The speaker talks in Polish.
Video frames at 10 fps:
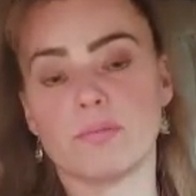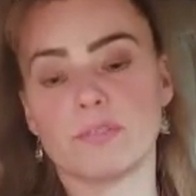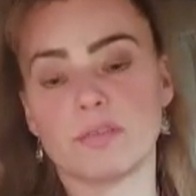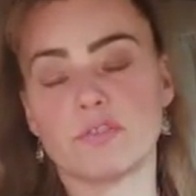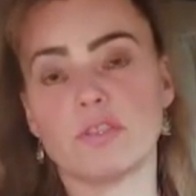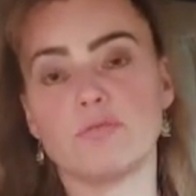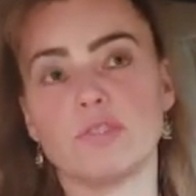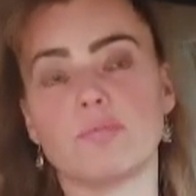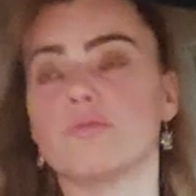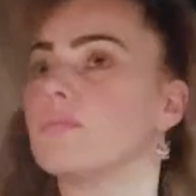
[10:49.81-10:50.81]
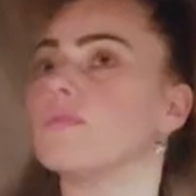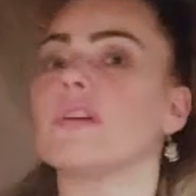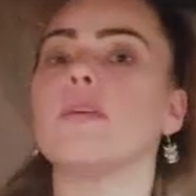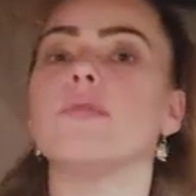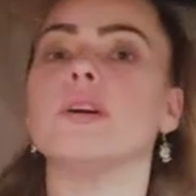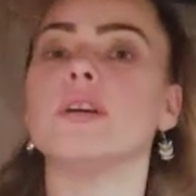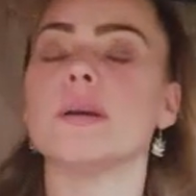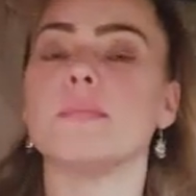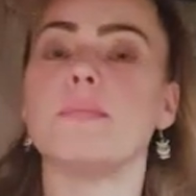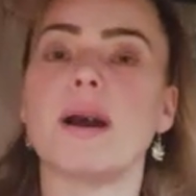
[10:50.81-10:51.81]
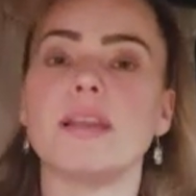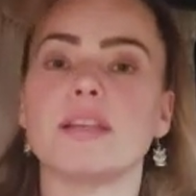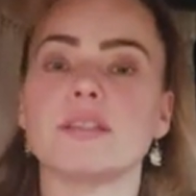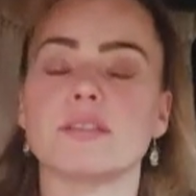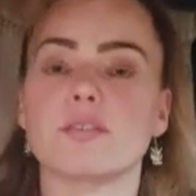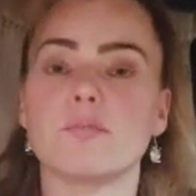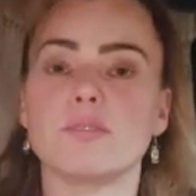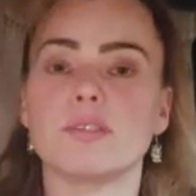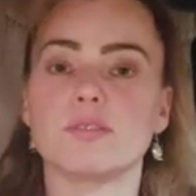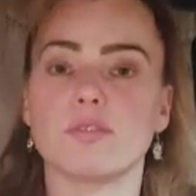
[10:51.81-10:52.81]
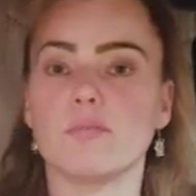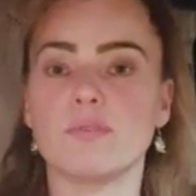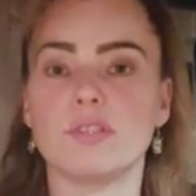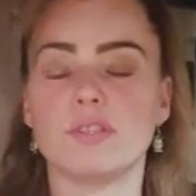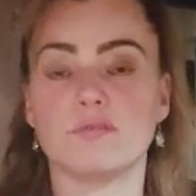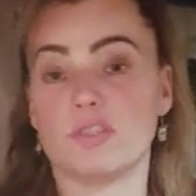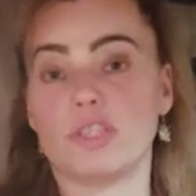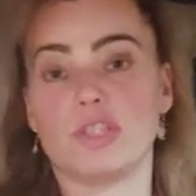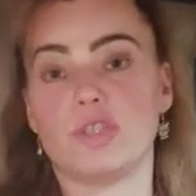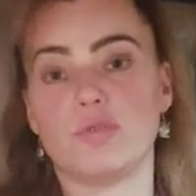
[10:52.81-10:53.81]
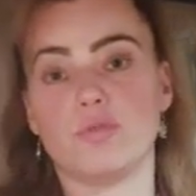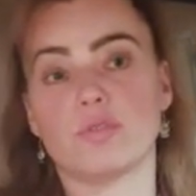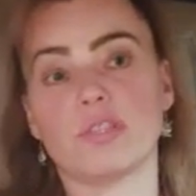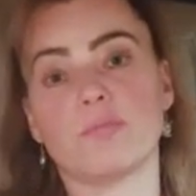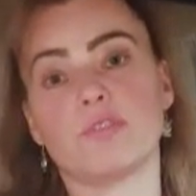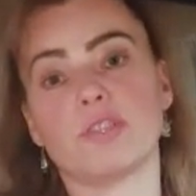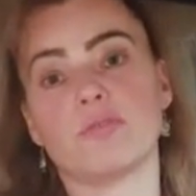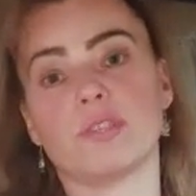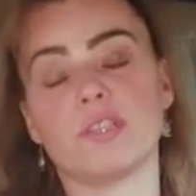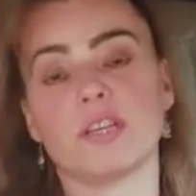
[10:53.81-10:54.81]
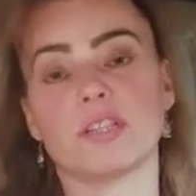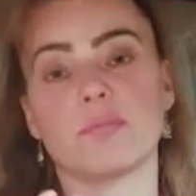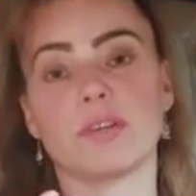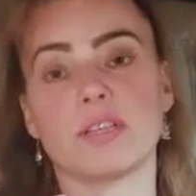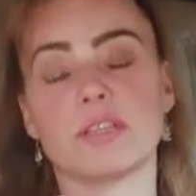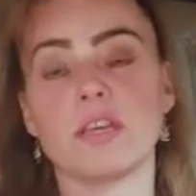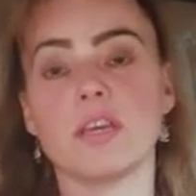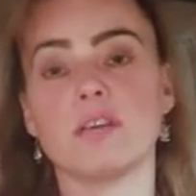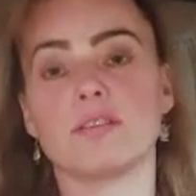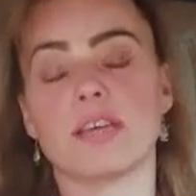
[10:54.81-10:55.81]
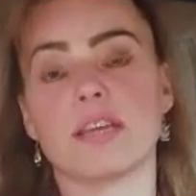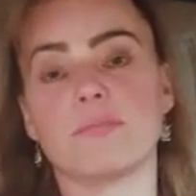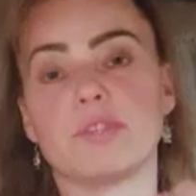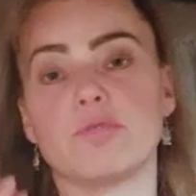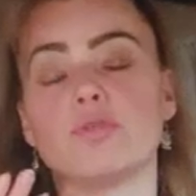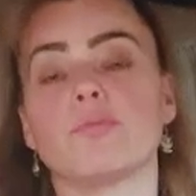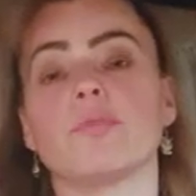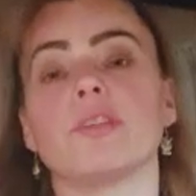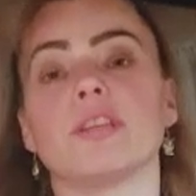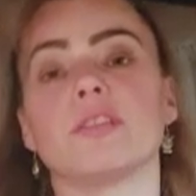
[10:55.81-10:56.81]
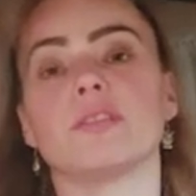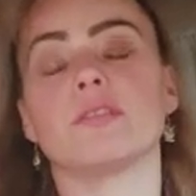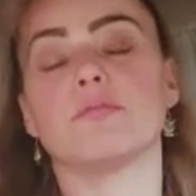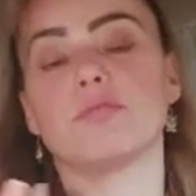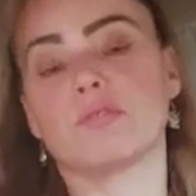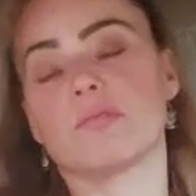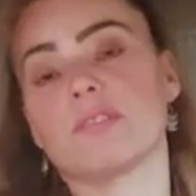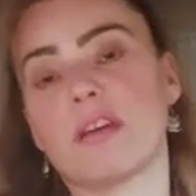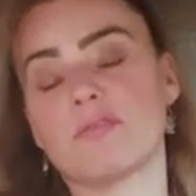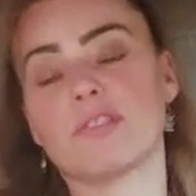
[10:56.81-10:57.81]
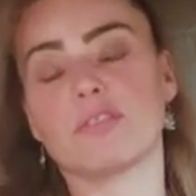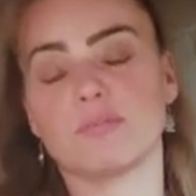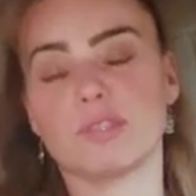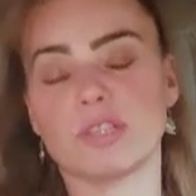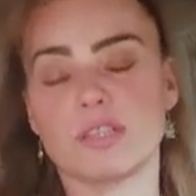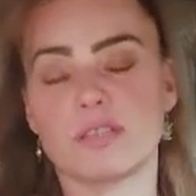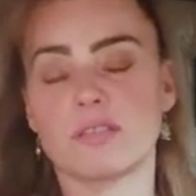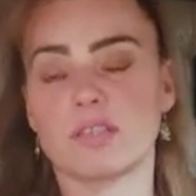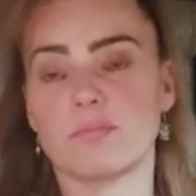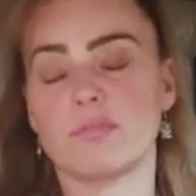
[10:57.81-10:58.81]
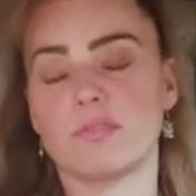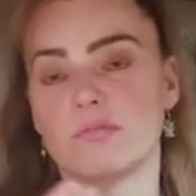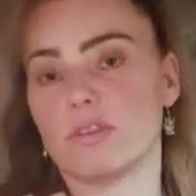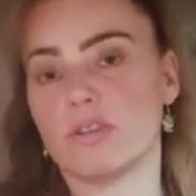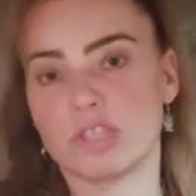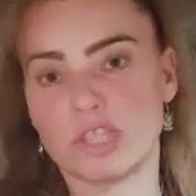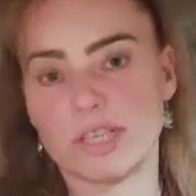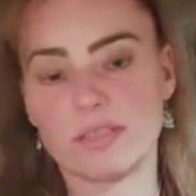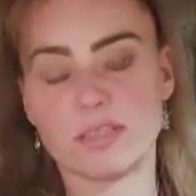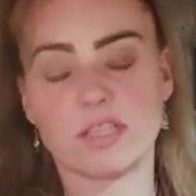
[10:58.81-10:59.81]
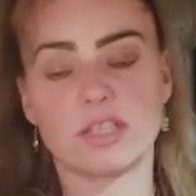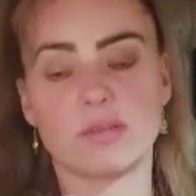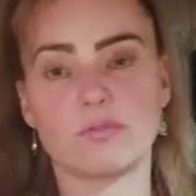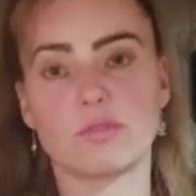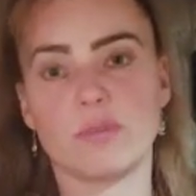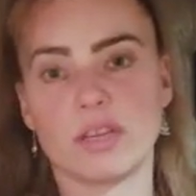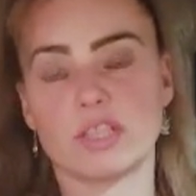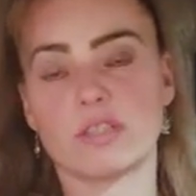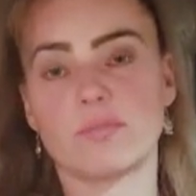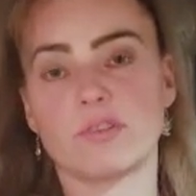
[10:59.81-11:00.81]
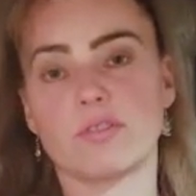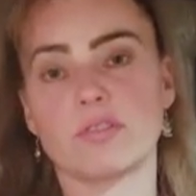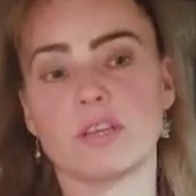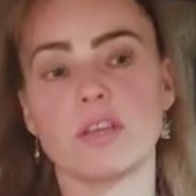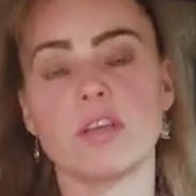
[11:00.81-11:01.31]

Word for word: zawsze ludzie próbowały balans sobie zrobić w życiu. To na przykład jak tam raz zarabiasz dużo pieniędzy, zawsze dobrze jest, żeby oszczędzać albo zbierać te pieniądze,